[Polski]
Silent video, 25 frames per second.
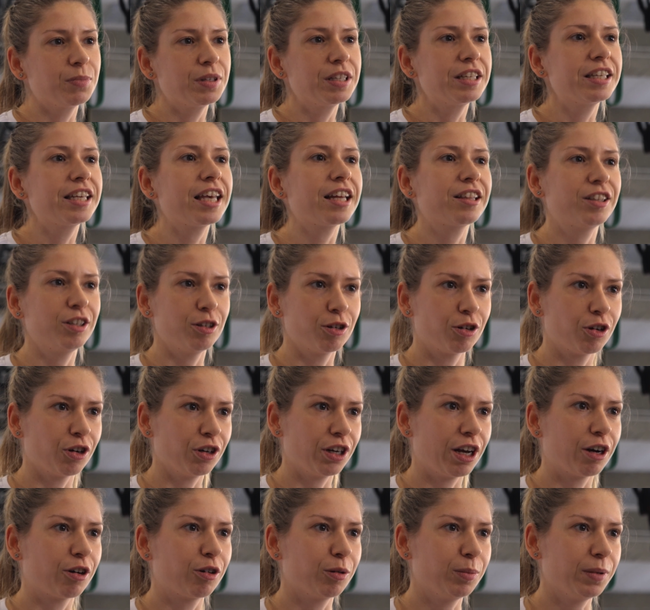nie tylko
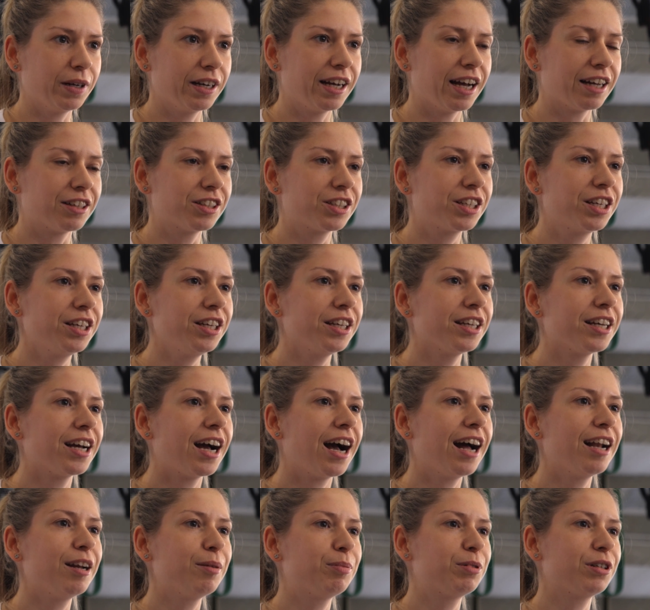jako biegaczki,
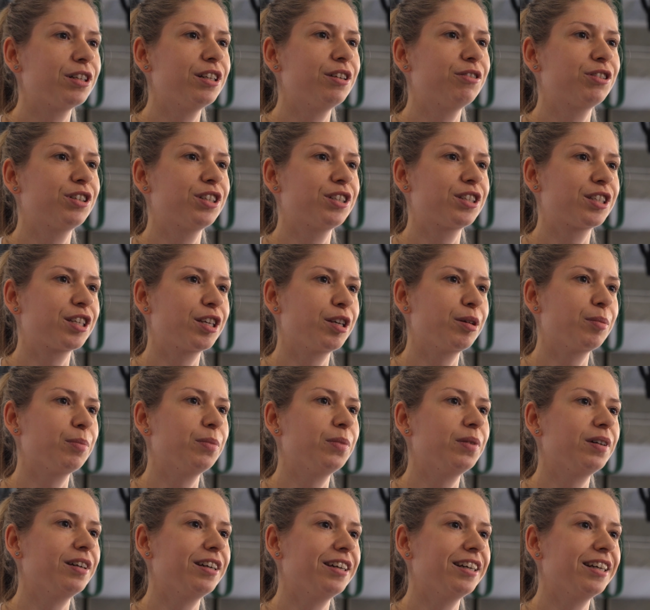ale przede
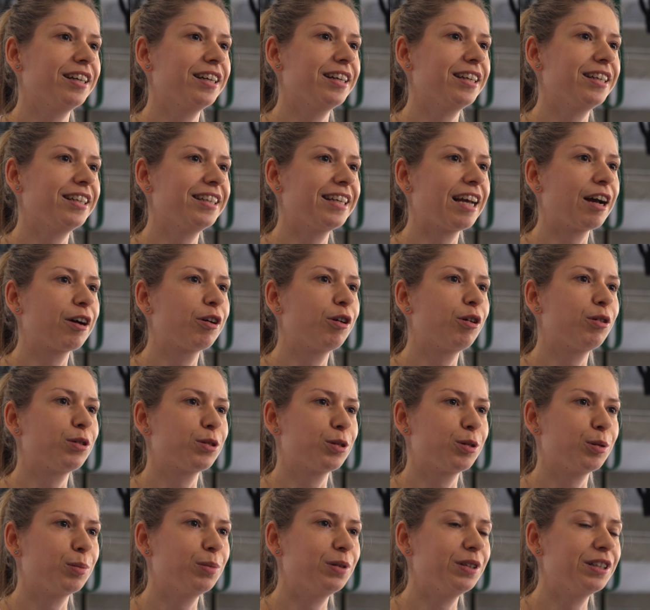wszystkim jako
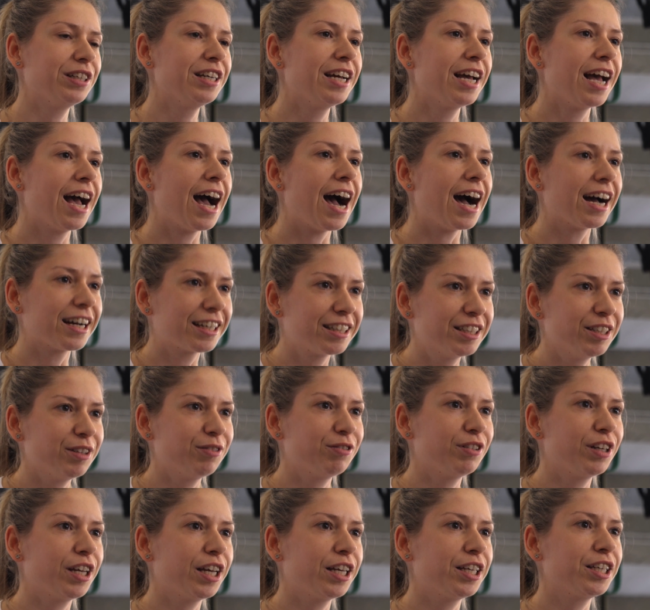osoby
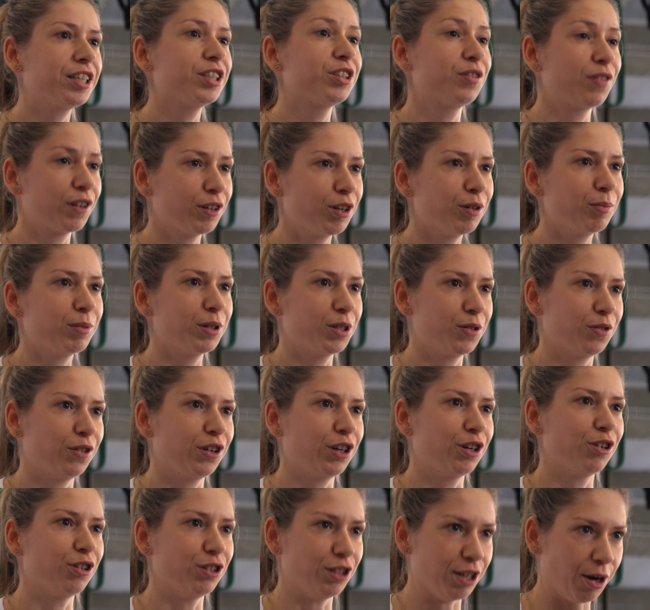aktywnej i świadomej
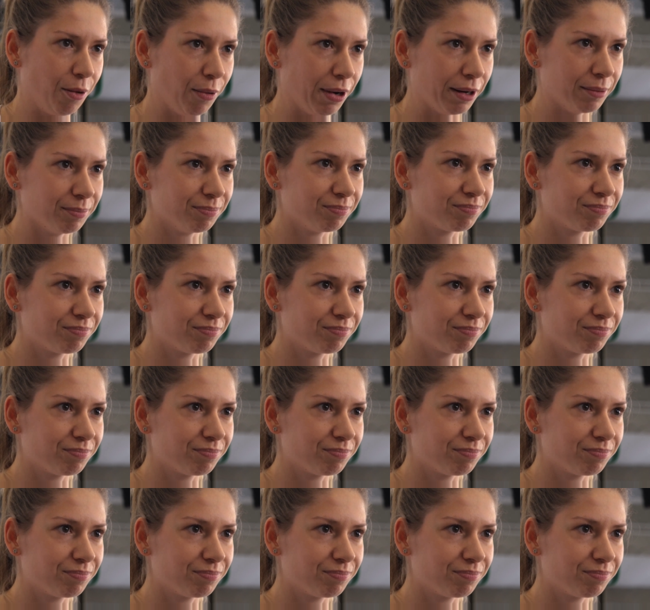swojego ciała.